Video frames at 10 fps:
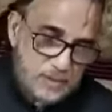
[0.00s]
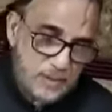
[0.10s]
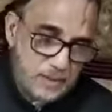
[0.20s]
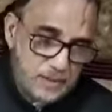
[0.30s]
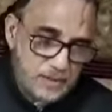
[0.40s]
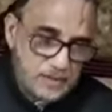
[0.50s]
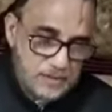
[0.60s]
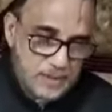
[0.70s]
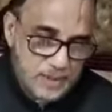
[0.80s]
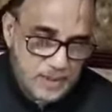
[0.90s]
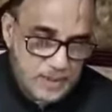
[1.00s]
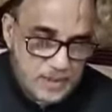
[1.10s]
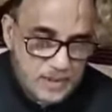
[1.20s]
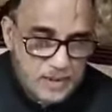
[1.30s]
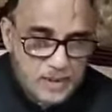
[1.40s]
ছেলে ছেলেরা
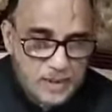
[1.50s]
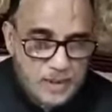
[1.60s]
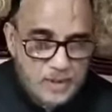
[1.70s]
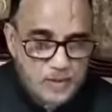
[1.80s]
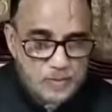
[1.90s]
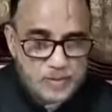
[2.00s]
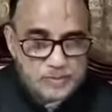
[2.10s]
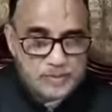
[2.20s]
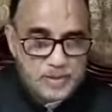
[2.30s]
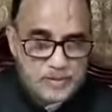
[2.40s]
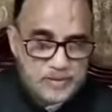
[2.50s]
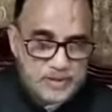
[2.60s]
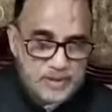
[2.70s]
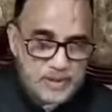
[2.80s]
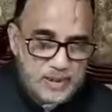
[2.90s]
মানুষ
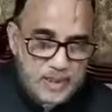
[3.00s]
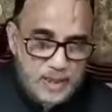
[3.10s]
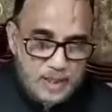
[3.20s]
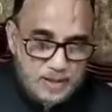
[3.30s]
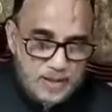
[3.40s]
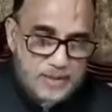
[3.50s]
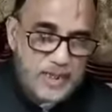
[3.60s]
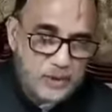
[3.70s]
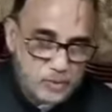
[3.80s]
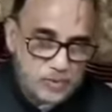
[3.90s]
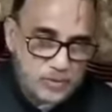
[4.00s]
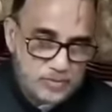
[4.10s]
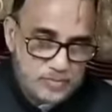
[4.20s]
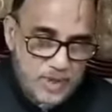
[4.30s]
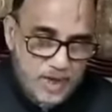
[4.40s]
দিয়ে সেটা দেখত
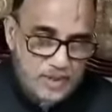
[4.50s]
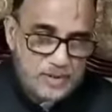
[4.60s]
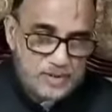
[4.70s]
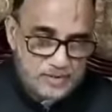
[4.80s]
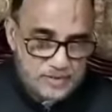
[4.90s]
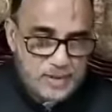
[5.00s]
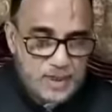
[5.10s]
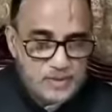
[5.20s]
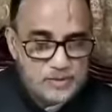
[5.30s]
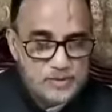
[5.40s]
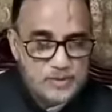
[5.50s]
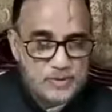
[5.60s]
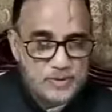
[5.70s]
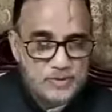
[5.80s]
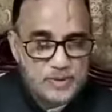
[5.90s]
বাঘ দেখার জন্য
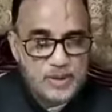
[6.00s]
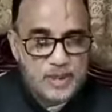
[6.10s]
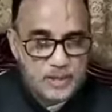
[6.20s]
অনেক